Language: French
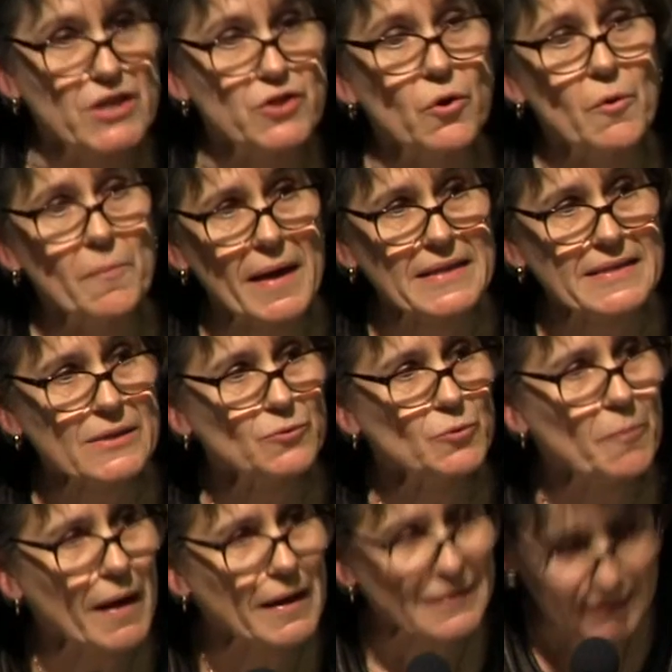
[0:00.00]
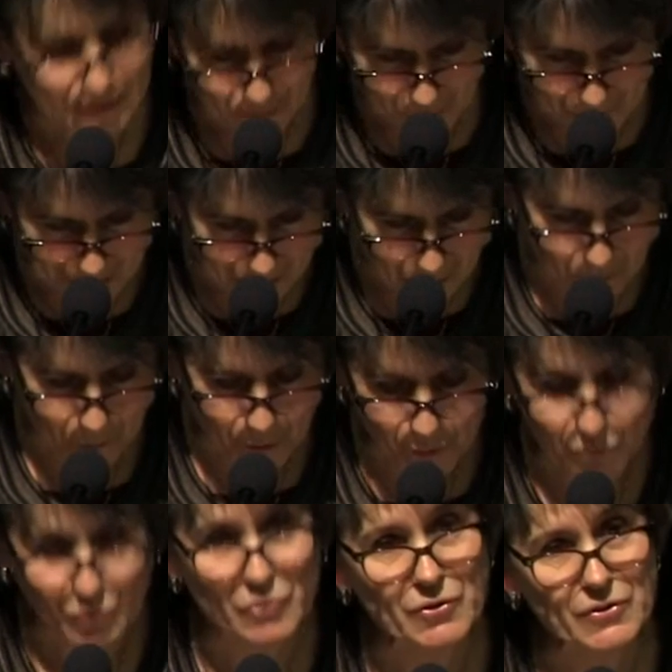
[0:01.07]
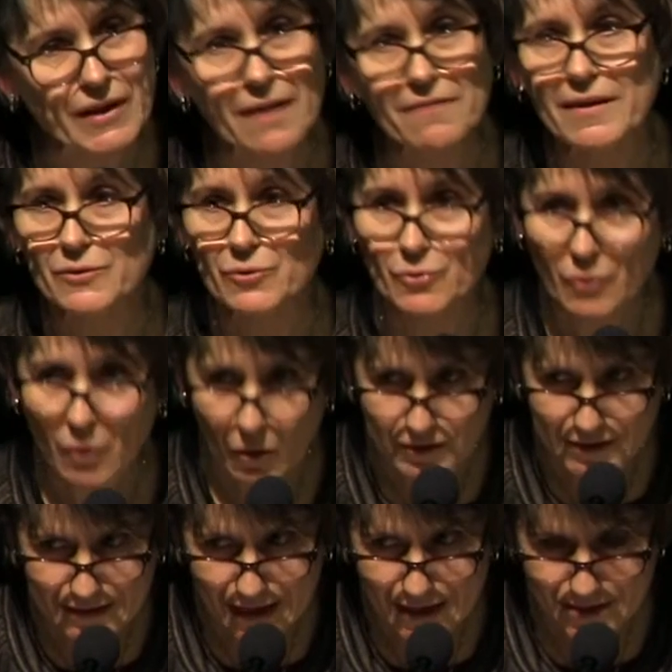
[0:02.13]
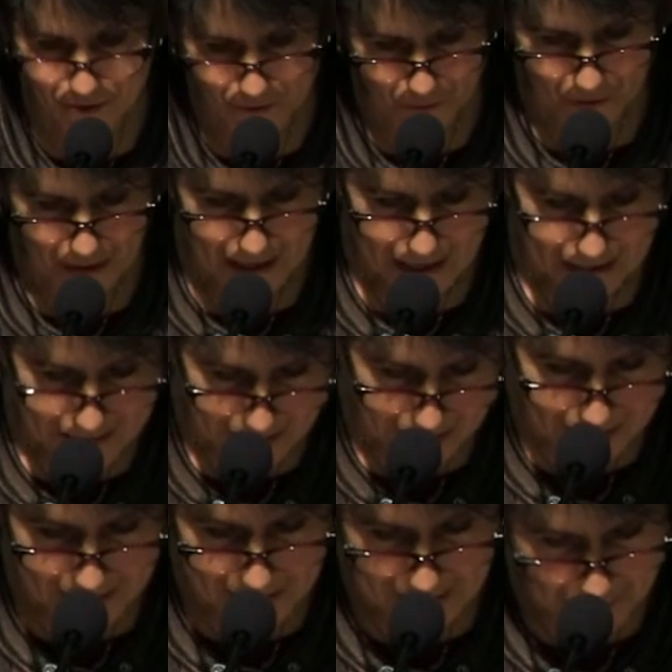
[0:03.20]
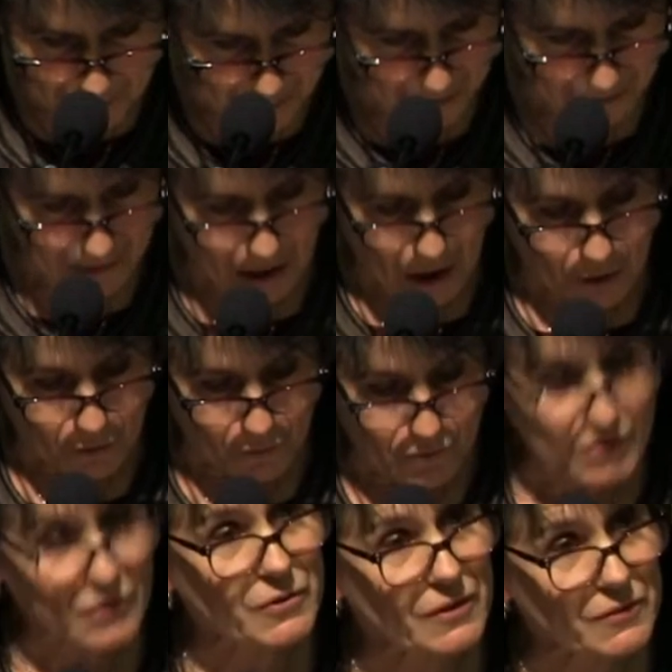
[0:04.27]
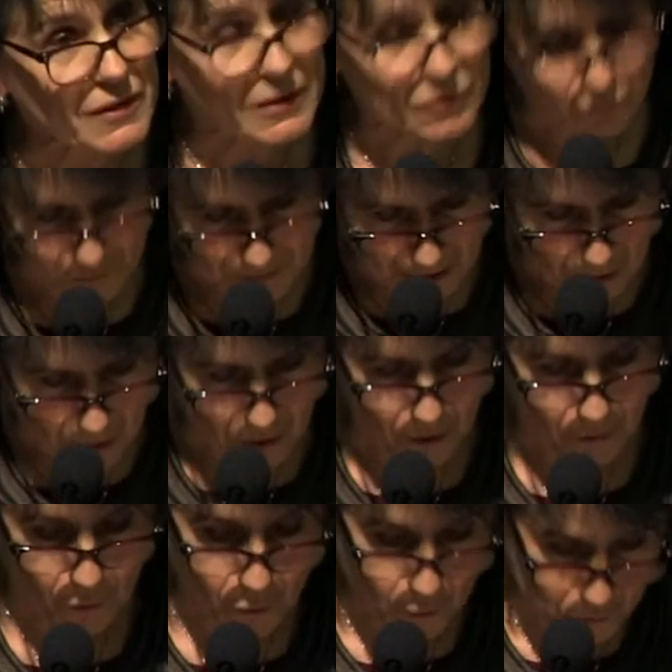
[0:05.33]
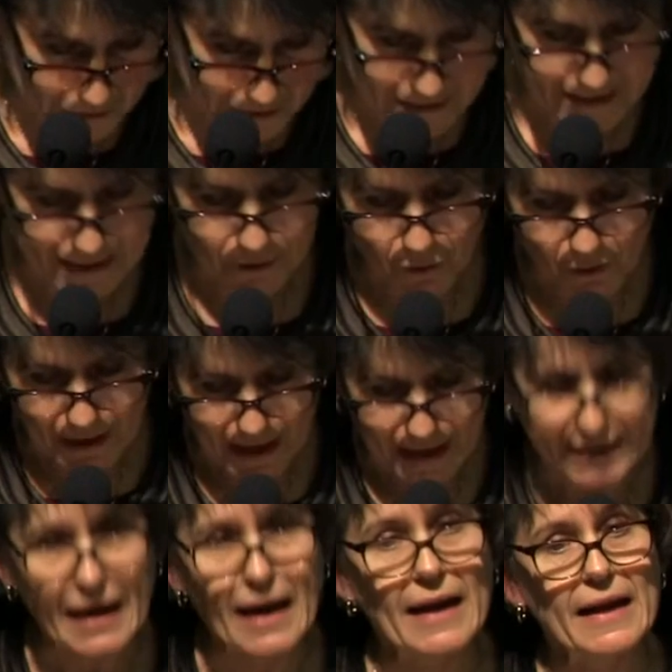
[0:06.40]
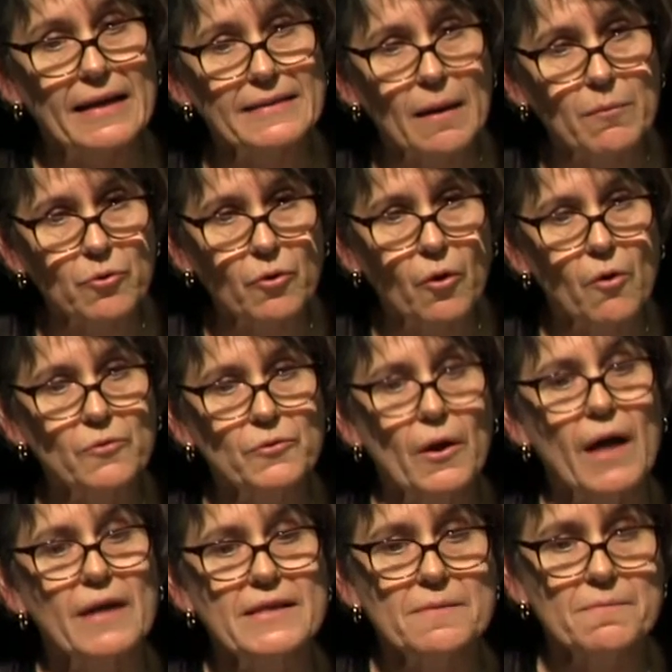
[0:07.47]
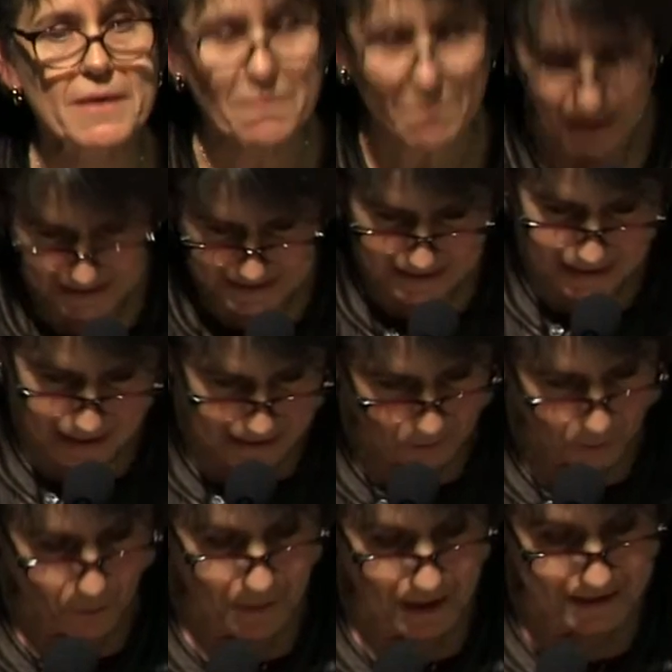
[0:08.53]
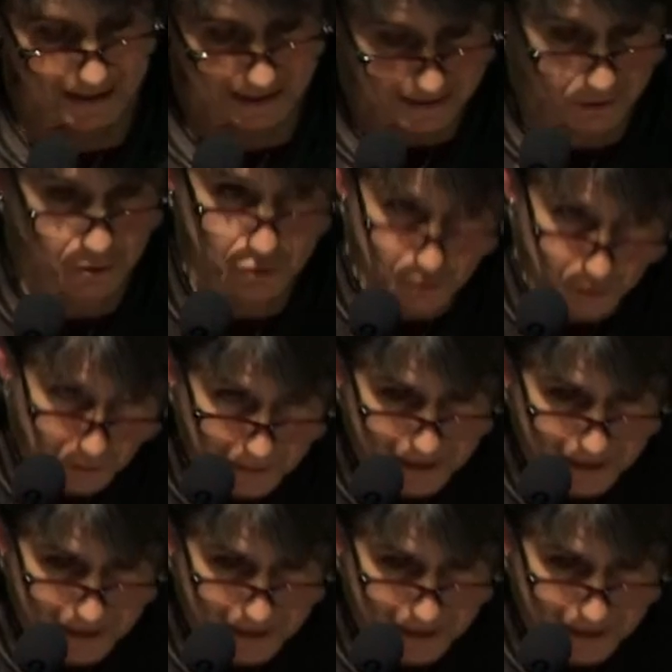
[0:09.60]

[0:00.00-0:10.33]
Et je remercie tout particulièrement pour ce travail de coordination Thierry Guilpin, que vous entendrez tout à l'heure aux côtés de ses collègues à la table ronde animée par Zédaïne Robanex, que je